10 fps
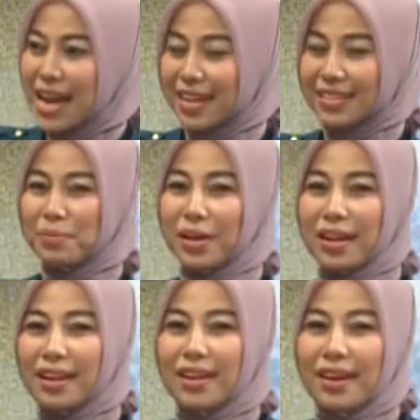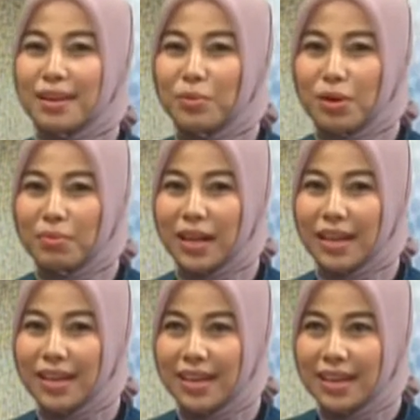Nah saya menariknya dengan Ibu
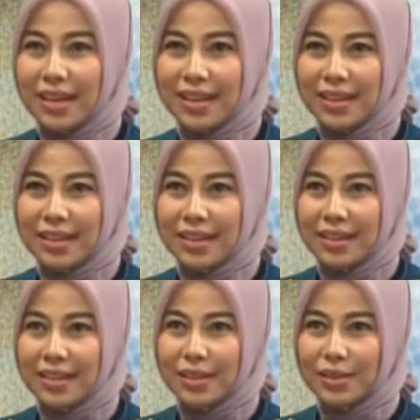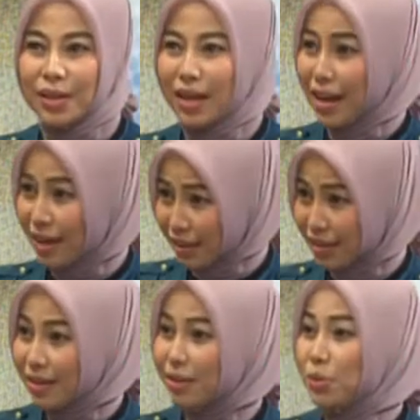Kemala, uh,
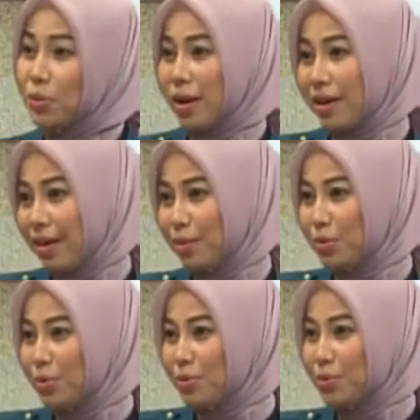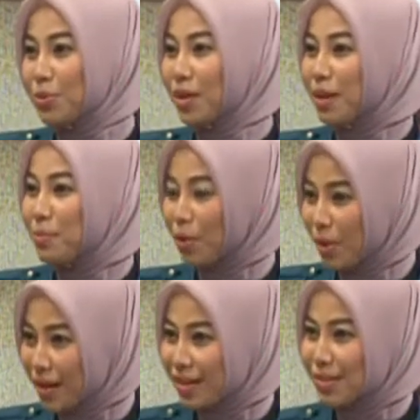Anaknya dua ya Ibu, sudah
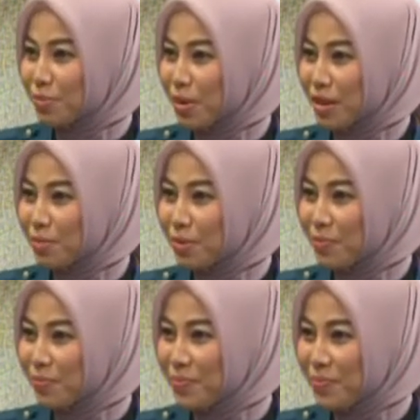berkeluarga semua Ibu? Belum.